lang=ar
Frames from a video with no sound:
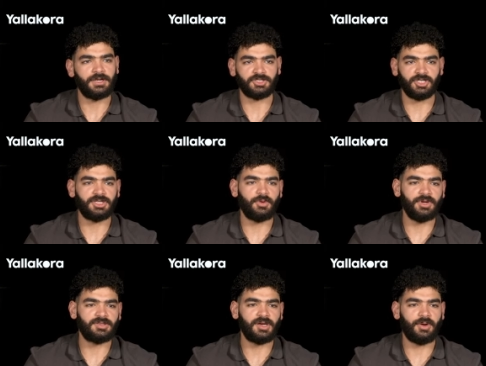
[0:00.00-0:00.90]
عشان
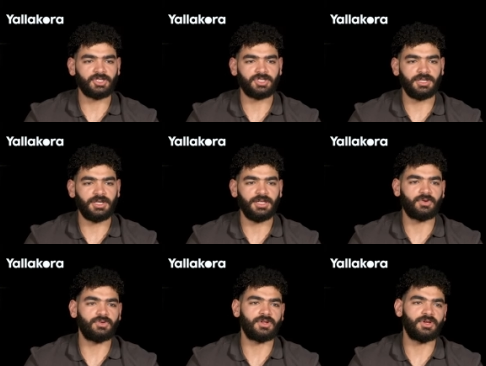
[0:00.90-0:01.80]
توقيتها وعشان احنا
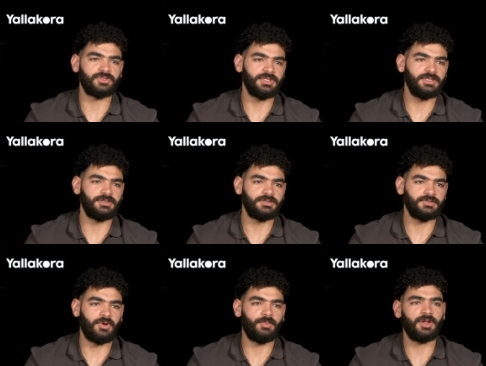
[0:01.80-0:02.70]
كنا ناقصين
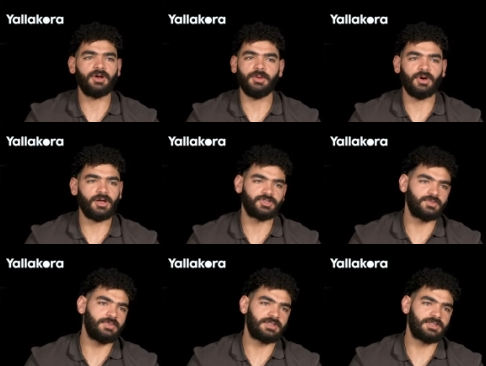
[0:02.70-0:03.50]
وهم لو جابوها خلاص هم